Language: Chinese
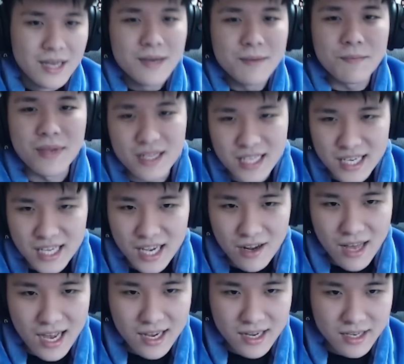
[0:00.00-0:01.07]
不要再跳了，
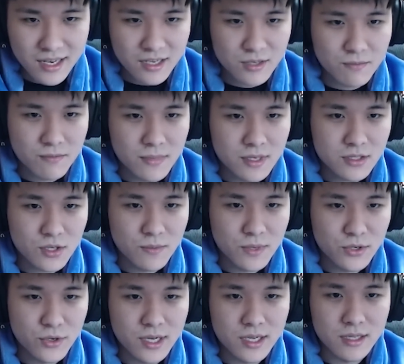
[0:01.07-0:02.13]
阿根廷的守门
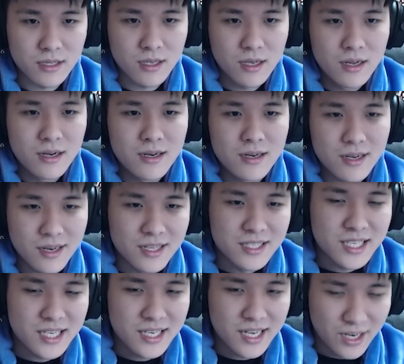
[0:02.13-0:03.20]
员，你冷静
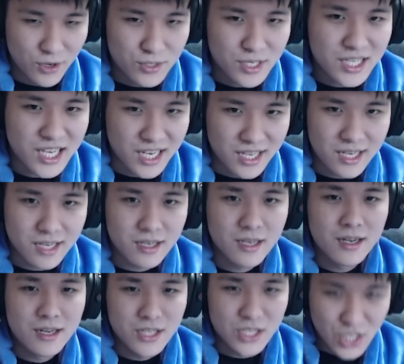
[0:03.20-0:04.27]
一点，留着体力，
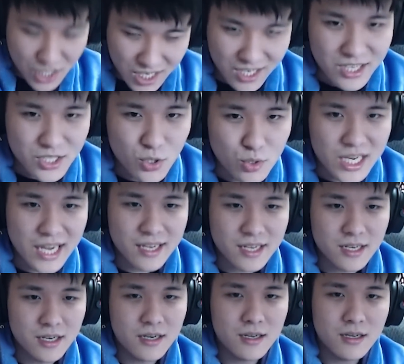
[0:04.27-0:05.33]
留着体力守下一
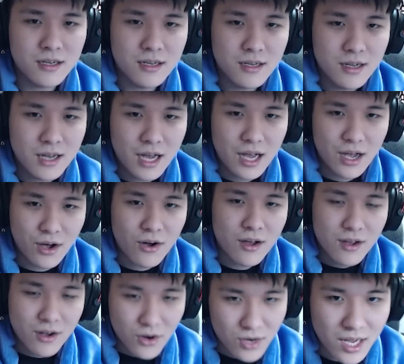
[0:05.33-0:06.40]
颗。还
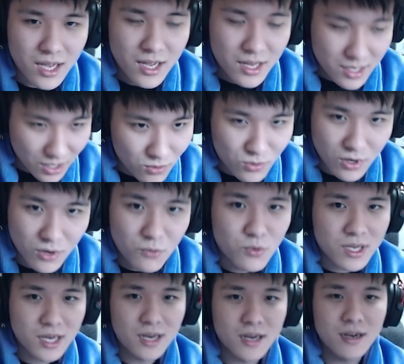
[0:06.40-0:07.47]
有，OK，有有五
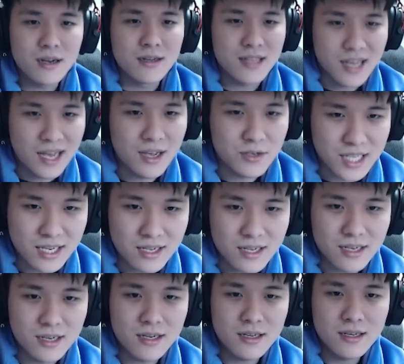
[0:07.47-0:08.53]
颗，那还有三
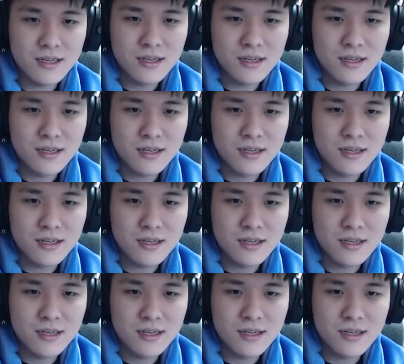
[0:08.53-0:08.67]
颗。